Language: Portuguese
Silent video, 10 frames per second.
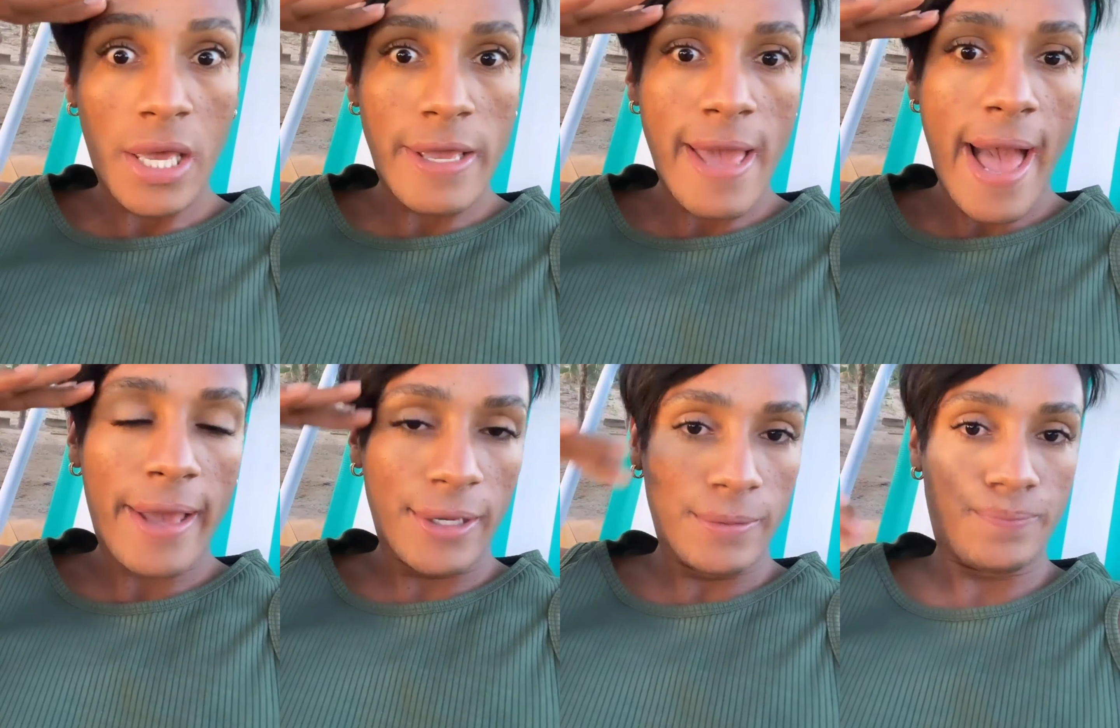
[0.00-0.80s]
E
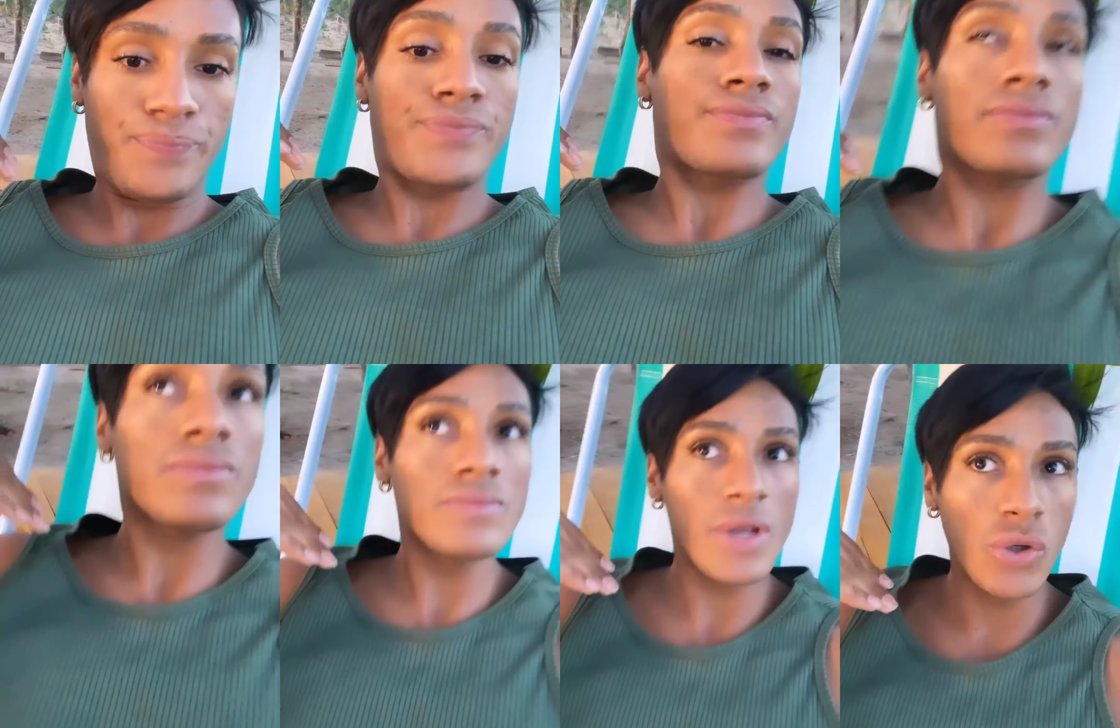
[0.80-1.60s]
aí,
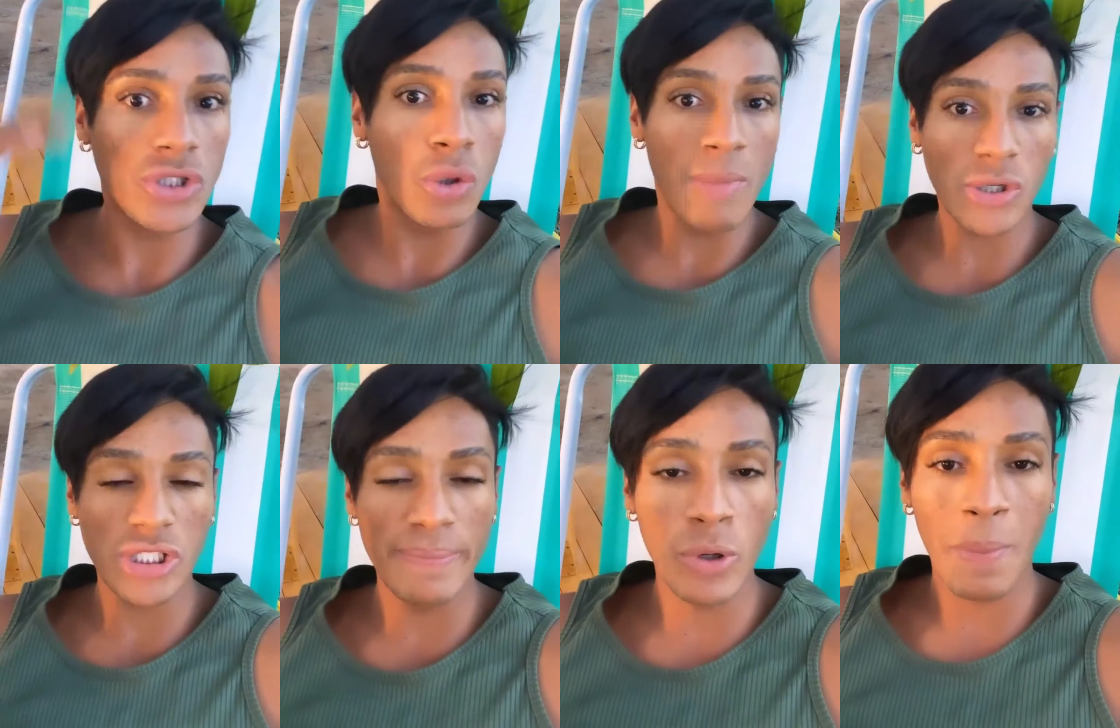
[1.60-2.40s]
eu sei que o macho
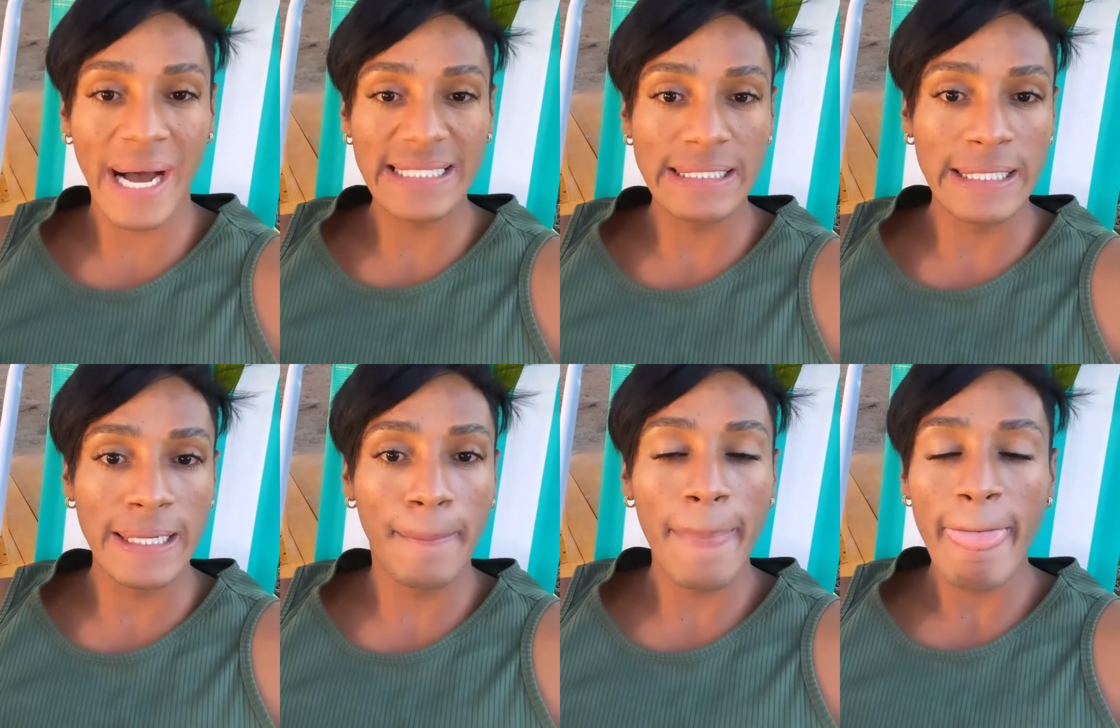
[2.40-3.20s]
sempre ficou pra casa
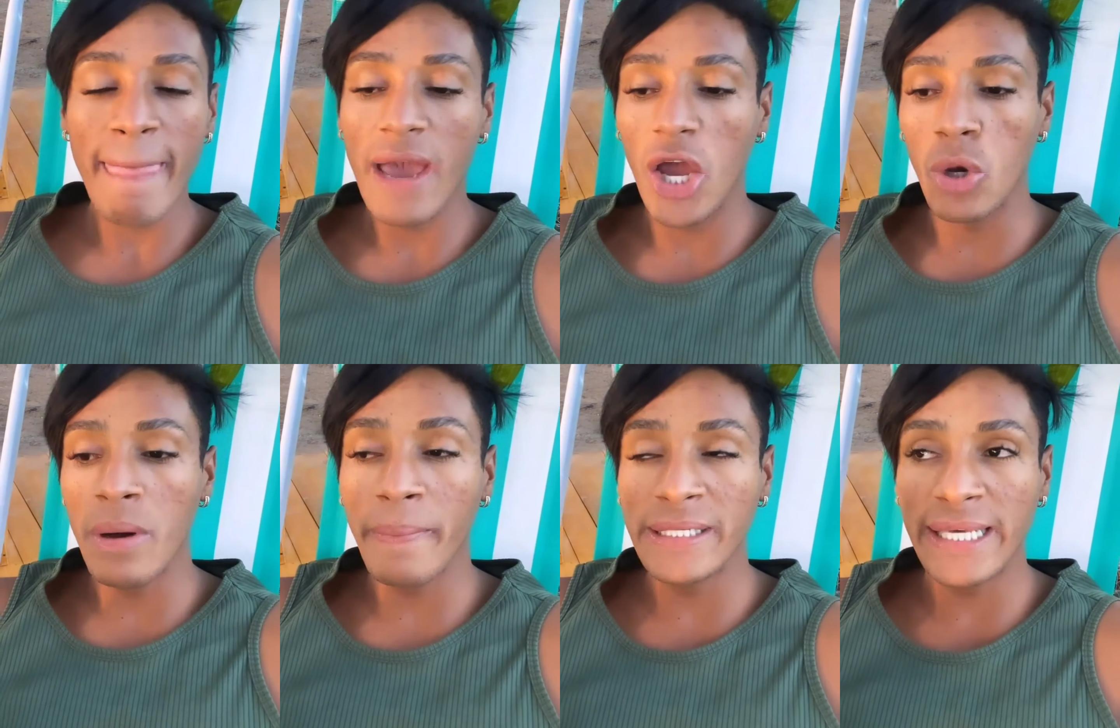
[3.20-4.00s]
dele. Aí eu
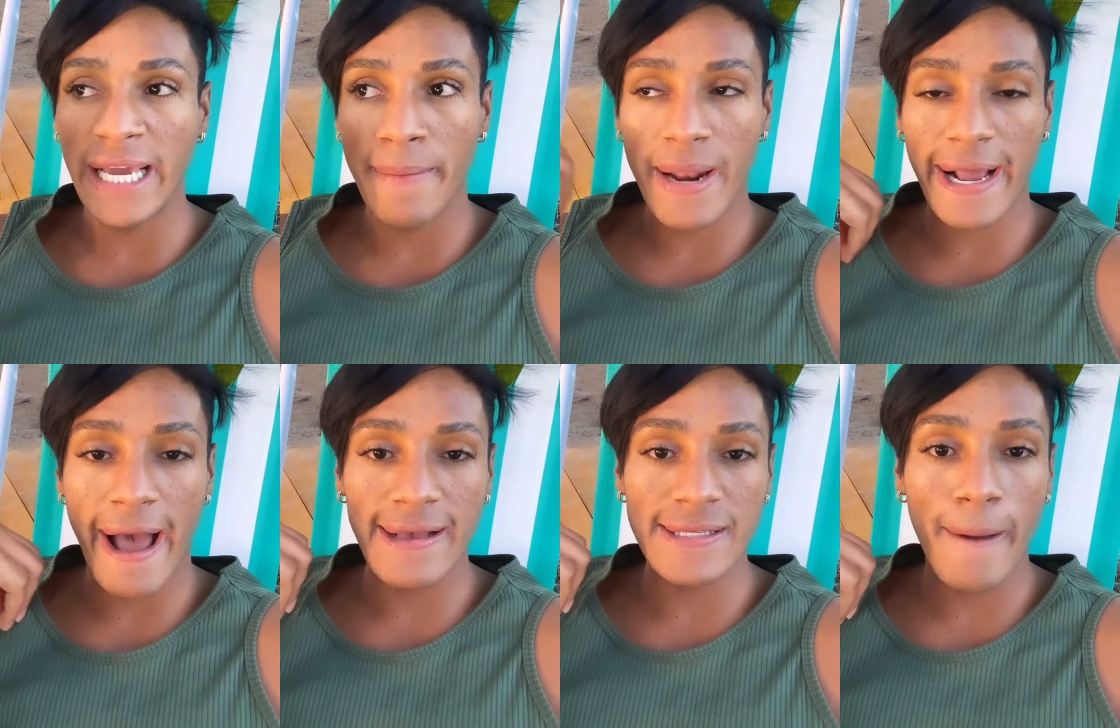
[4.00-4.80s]
me mandei aqui pra
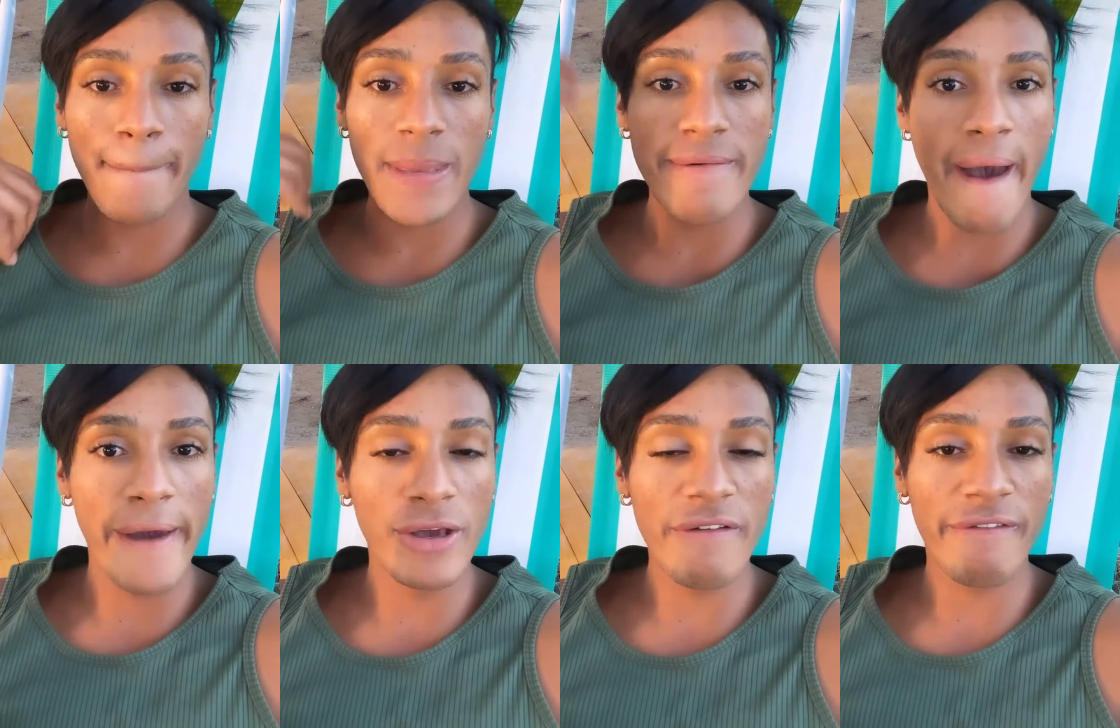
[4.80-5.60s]
casa. E
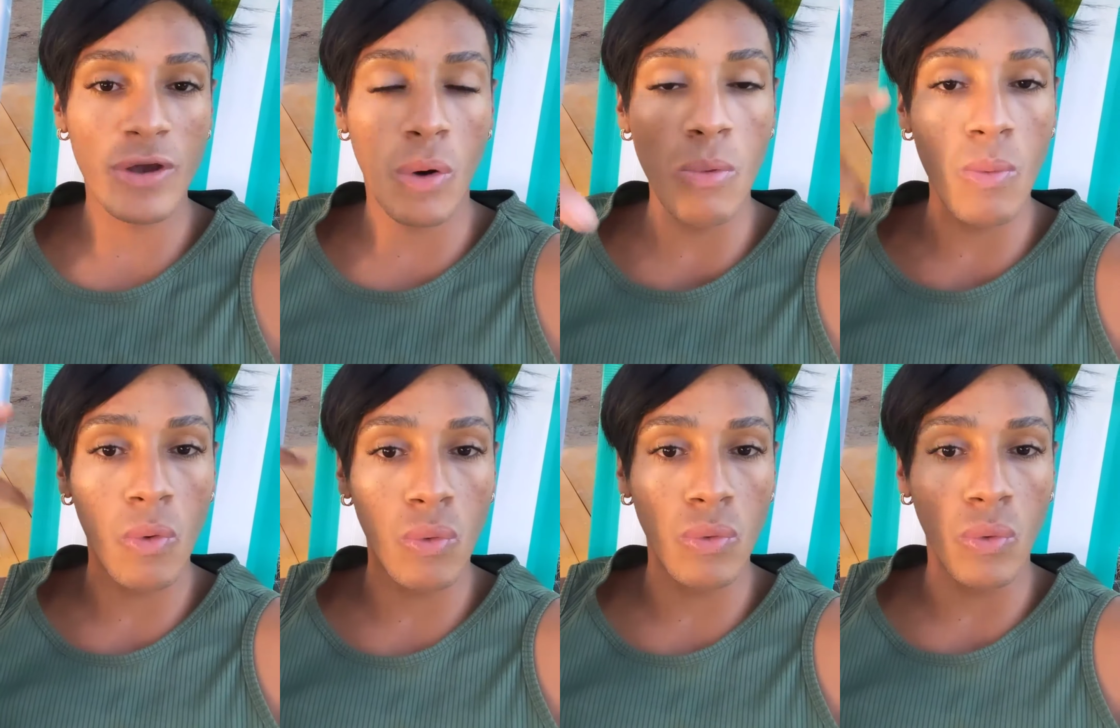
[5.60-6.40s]
aí, enfim, como
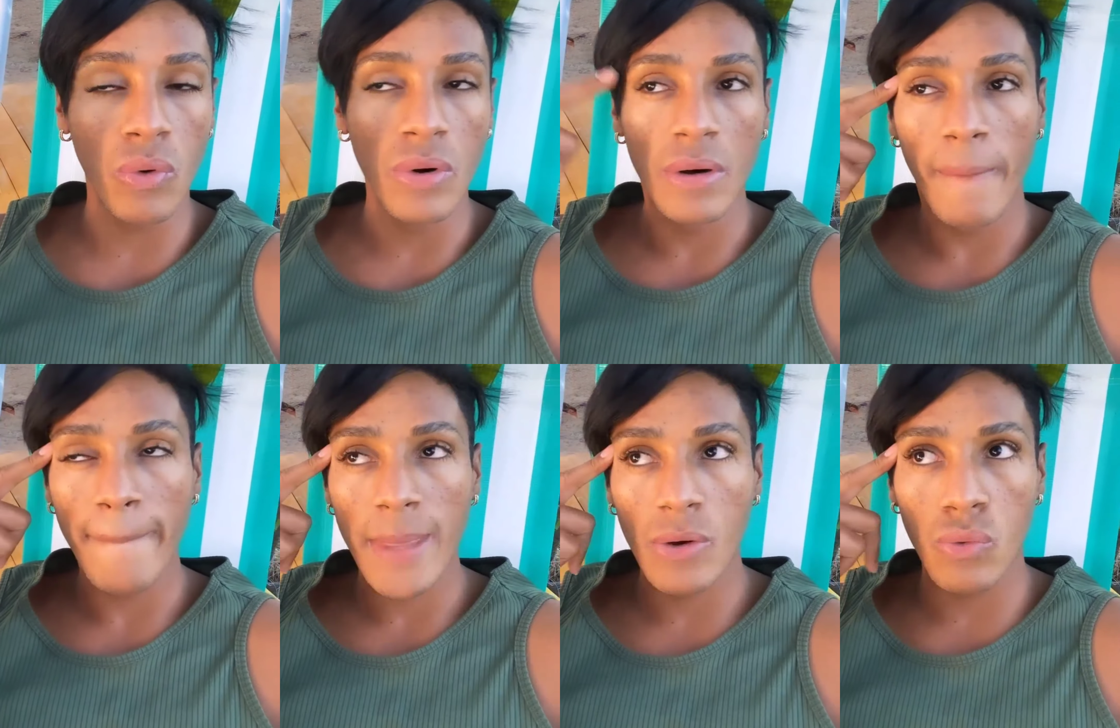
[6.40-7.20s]
o,
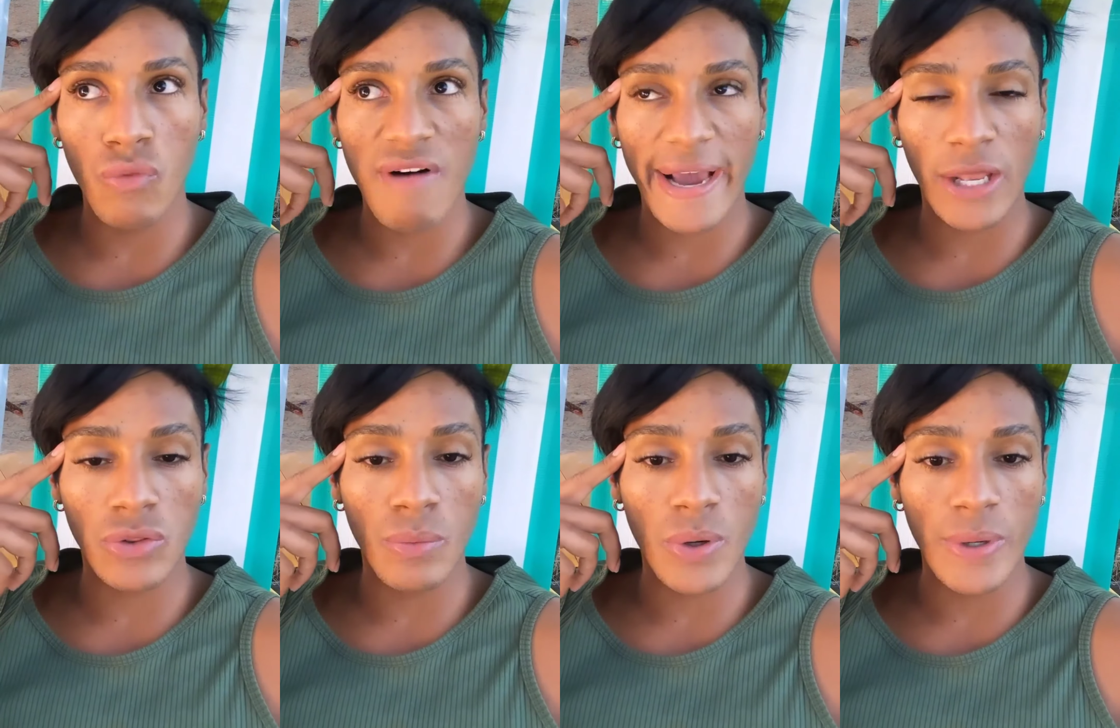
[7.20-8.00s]
o vaqueiro
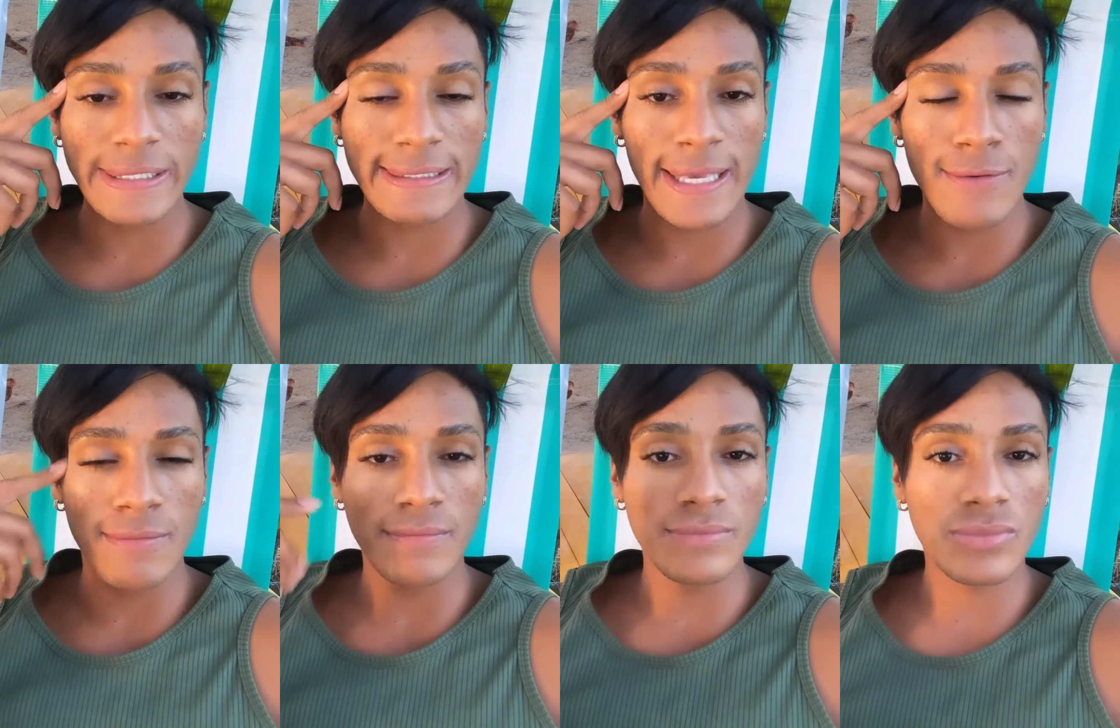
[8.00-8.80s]
não me
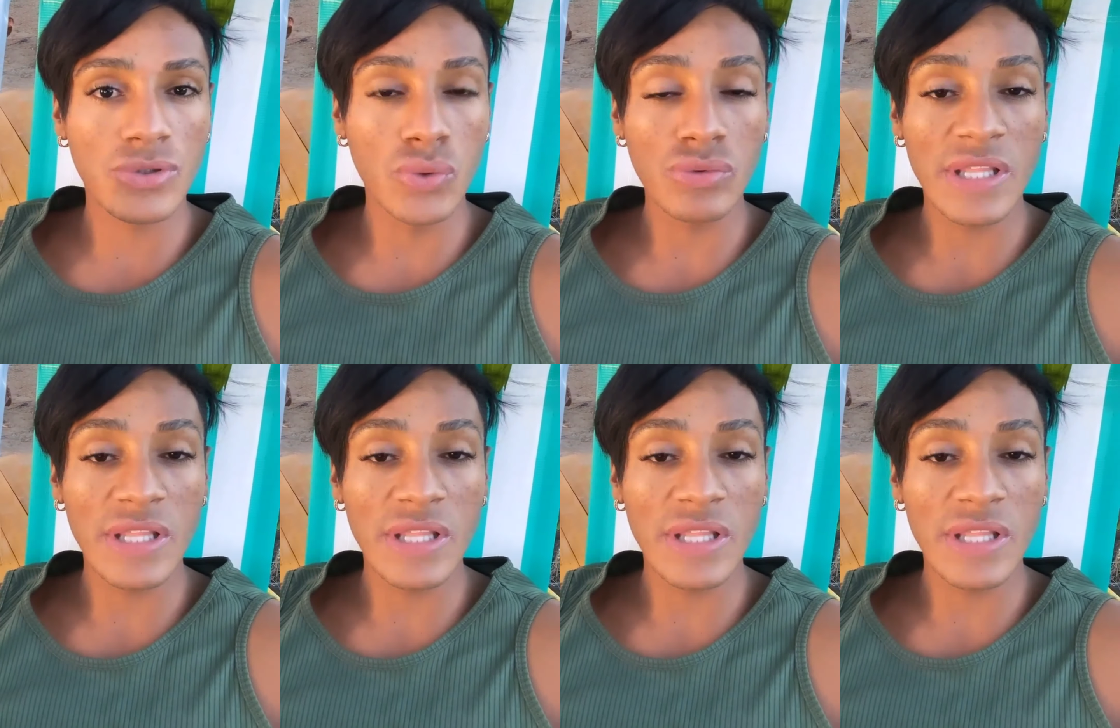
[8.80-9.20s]
conheceu, não